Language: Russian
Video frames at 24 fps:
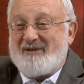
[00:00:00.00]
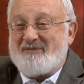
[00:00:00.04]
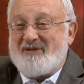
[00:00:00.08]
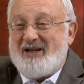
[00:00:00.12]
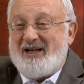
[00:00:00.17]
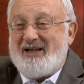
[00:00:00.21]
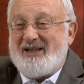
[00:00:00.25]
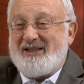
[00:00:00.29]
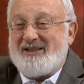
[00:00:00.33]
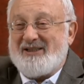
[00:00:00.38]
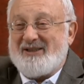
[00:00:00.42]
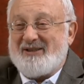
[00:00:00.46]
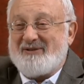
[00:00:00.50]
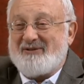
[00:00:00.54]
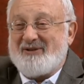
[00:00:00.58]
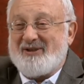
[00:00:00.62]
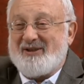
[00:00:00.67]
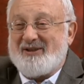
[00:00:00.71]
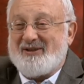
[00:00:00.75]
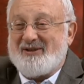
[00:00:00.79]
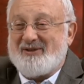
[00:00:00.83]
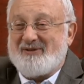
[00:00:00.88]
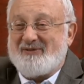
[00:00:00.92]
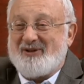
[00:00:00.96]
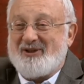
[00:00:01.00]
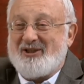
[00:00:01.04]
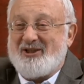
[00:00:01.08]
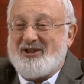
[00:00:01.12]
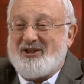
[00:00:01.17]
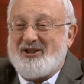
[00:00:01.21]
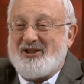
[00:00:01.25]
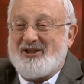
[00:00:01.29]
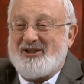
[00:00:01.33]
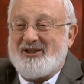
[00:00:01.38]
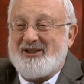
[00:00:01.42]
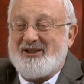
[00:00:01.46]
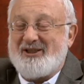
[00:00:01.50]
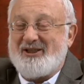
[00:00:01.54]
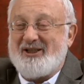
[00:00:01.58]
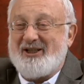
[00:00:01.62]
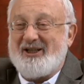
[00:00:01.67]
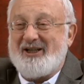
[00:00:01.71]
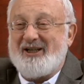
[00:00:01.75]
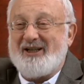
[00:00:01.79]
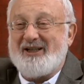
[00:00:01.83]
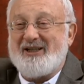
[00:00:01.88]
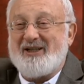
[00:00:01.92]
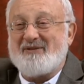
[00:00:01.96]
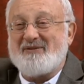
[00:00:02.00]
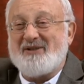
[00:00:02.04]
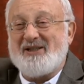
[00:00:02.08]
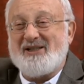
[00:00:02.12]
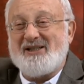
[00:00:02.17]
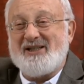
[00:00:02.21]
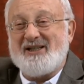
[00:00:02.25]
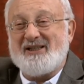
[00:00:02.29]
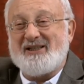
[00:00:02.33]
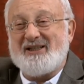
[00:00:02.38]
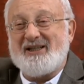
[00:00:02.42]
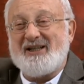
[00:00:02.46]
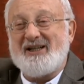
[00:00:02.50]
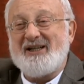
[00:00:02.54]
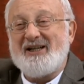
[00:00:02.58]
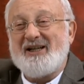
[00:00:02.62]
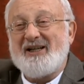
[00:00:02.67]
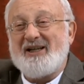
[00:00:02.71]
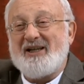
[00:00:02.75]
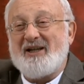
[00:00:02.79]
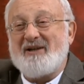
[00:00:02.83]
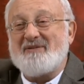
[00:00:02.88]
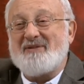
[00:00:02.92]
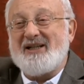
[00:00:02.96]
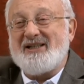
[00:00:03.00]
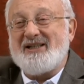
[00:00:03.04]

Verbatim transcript: А каббалисты вот, сволочи, сидели там где-то и